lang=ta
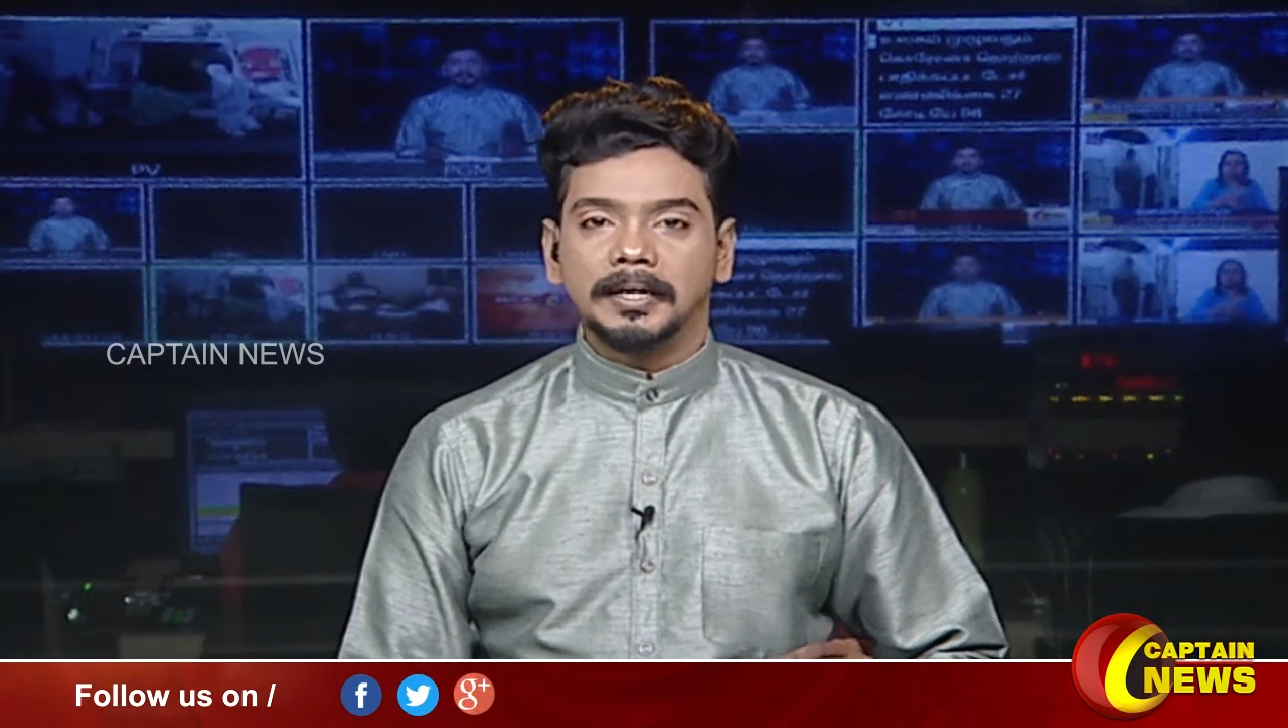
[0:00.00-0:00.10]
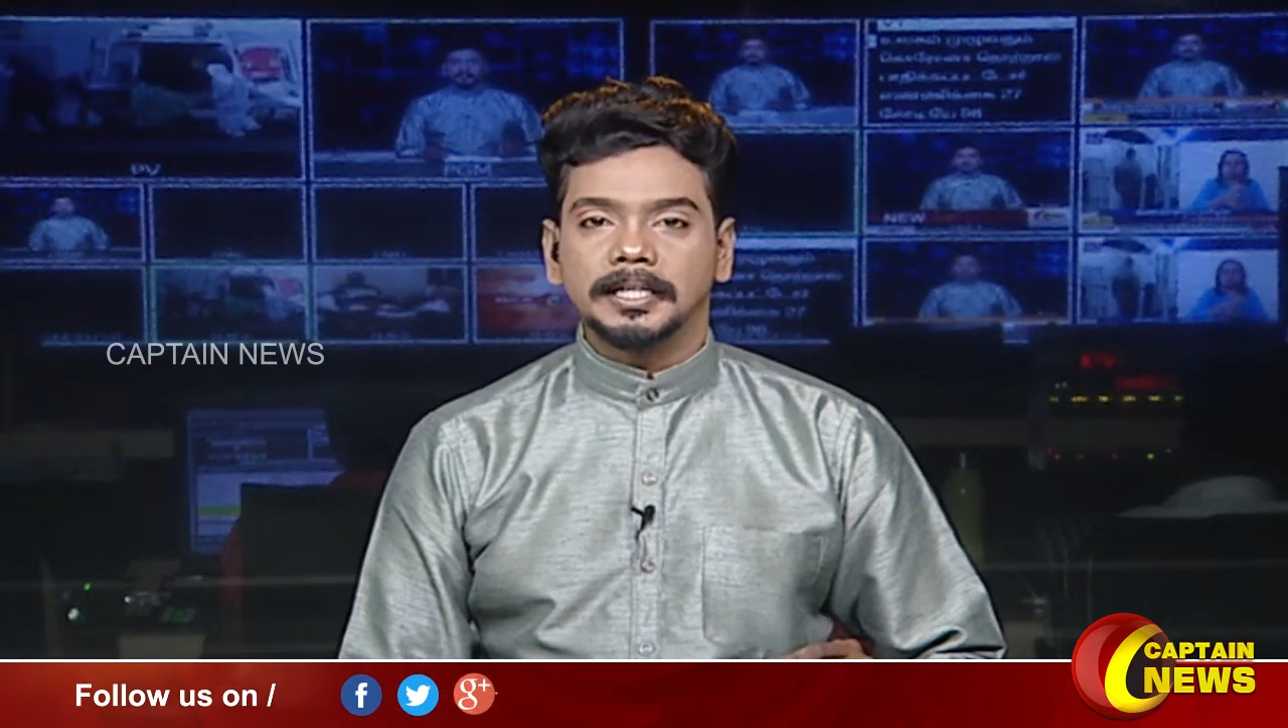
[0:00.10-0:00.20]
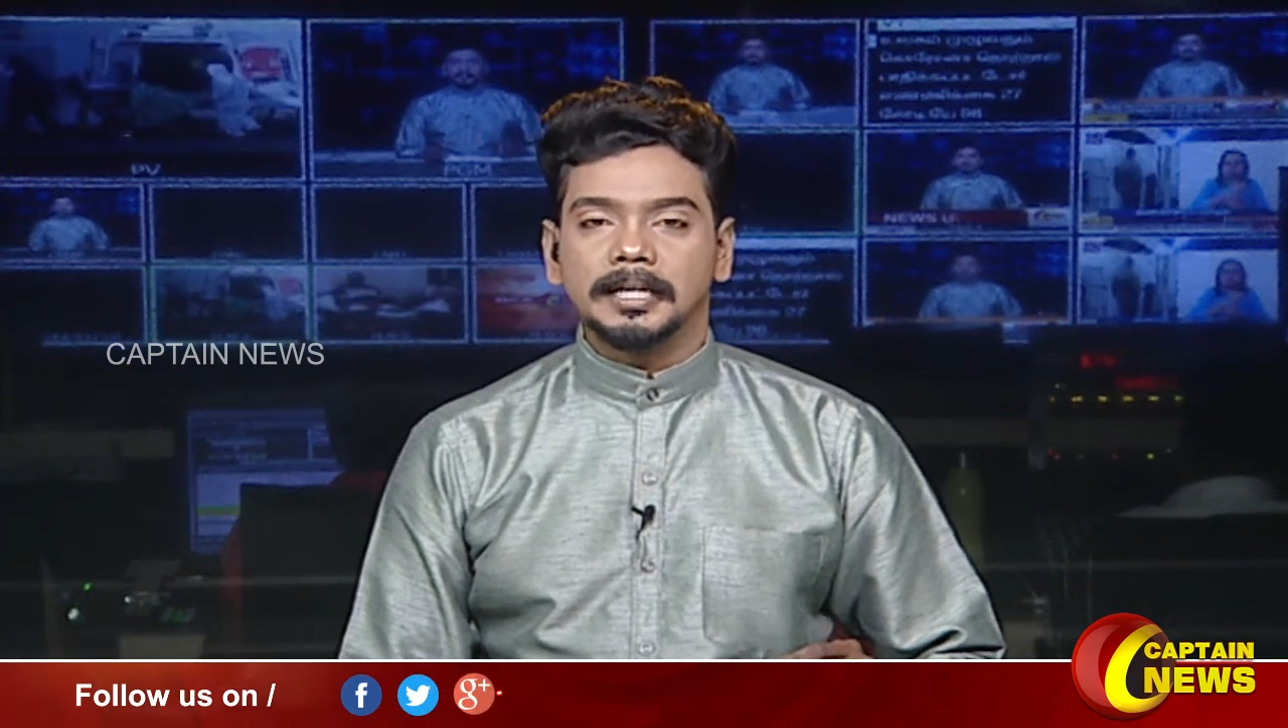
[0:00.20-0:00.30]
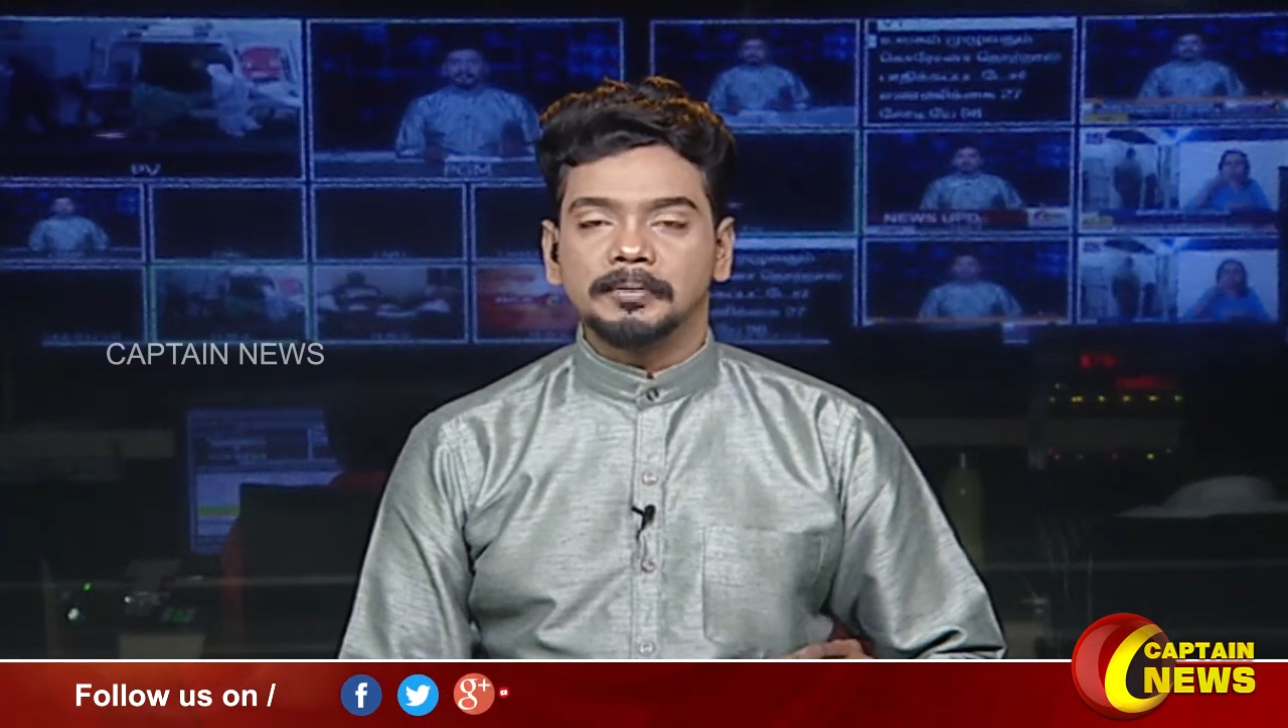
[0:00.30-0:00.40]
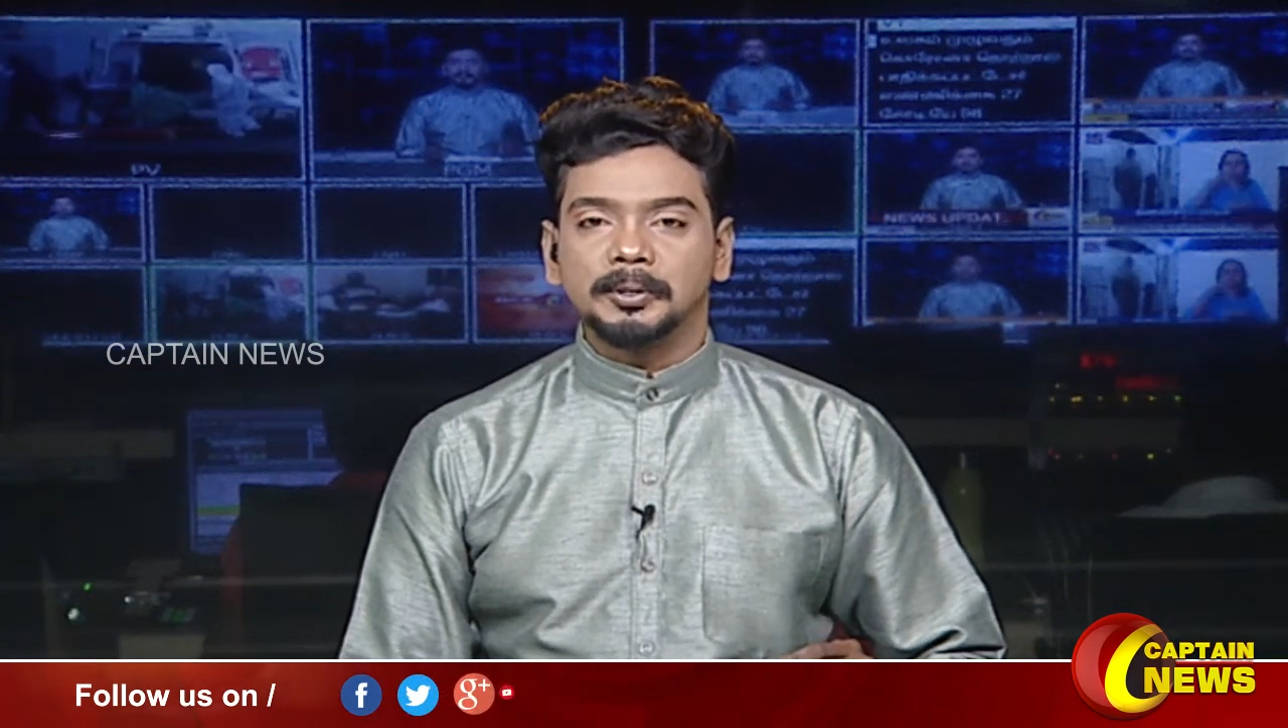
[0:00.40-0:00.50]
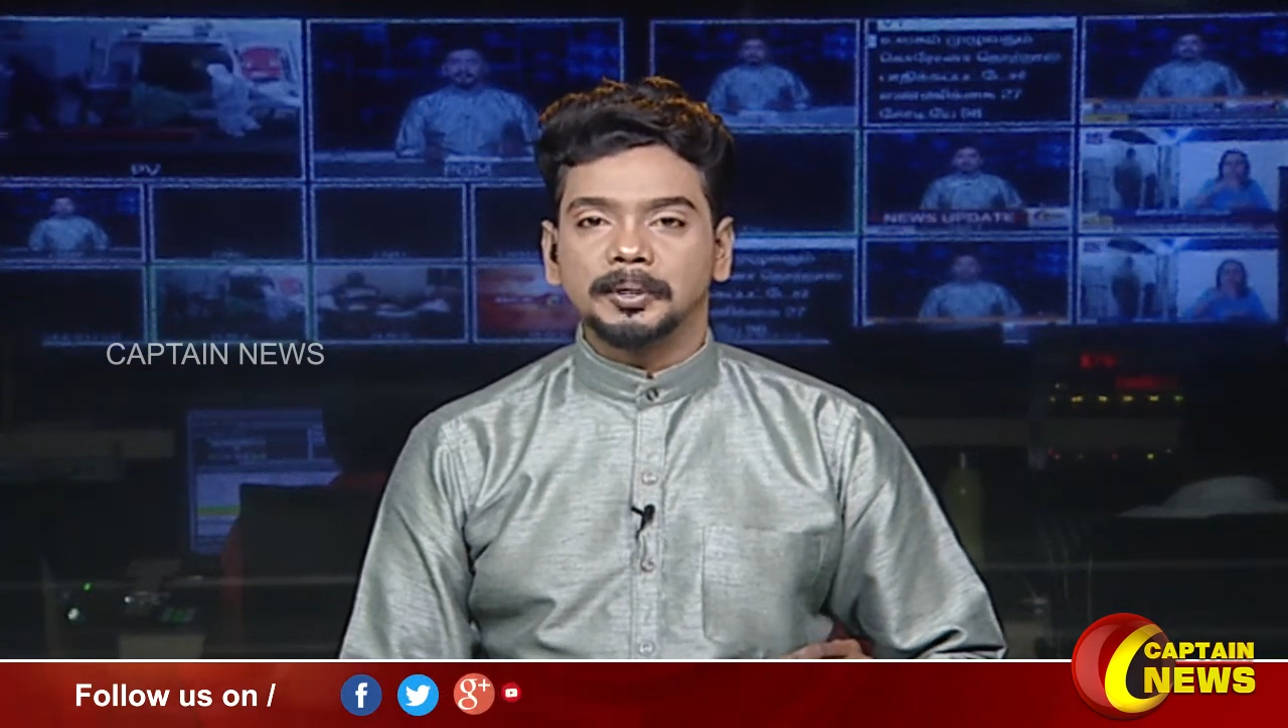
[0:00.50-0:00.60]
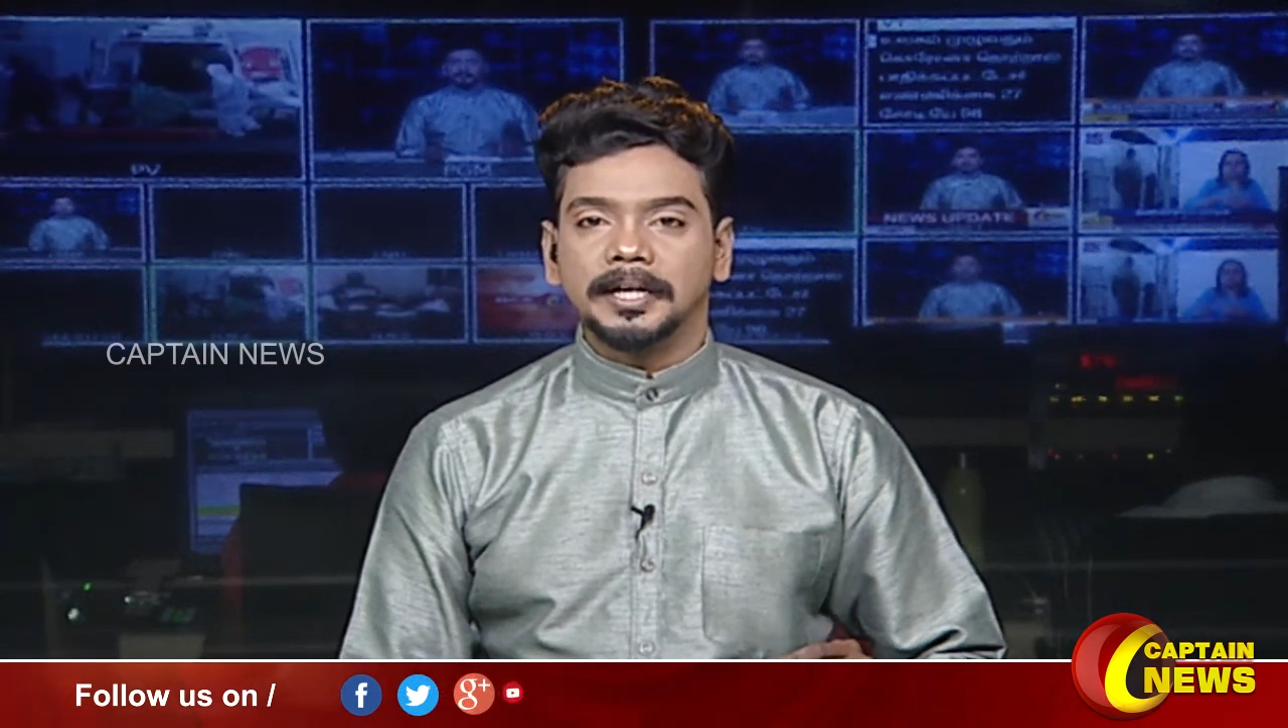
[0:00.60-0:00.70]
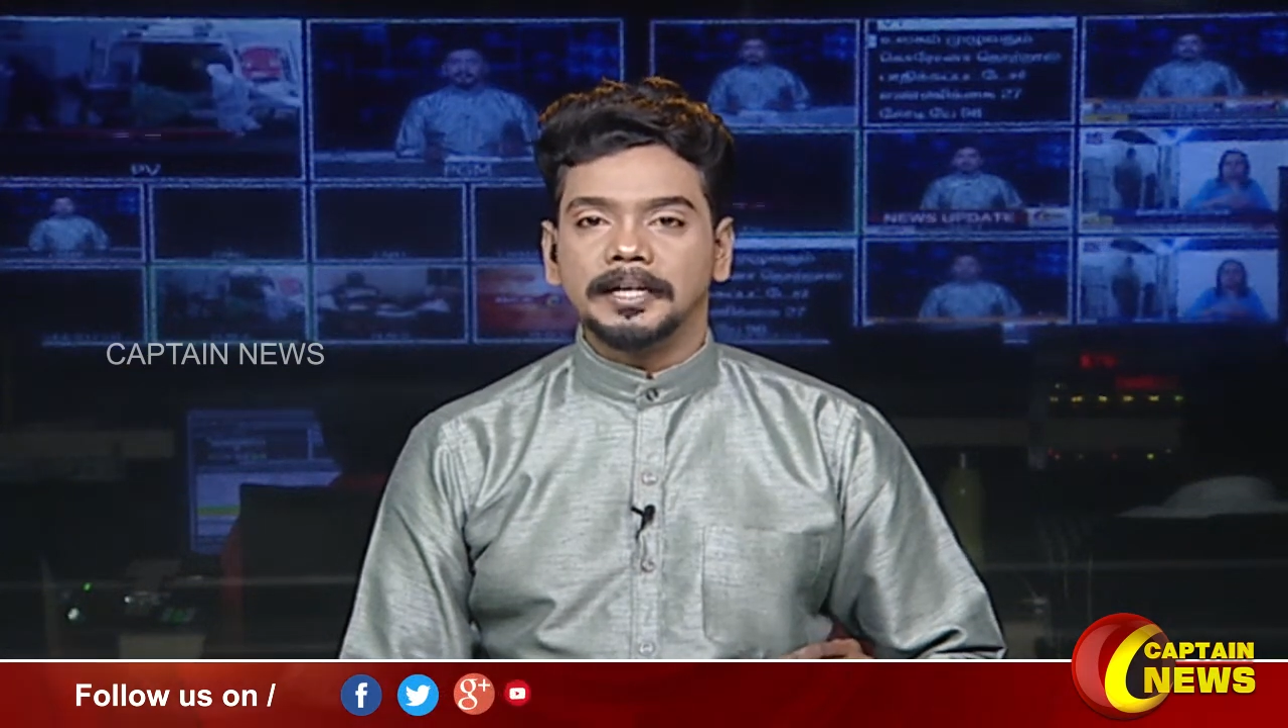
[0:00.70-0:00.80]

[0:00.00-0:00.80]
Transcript: பாதிக்கப்பட்டோர்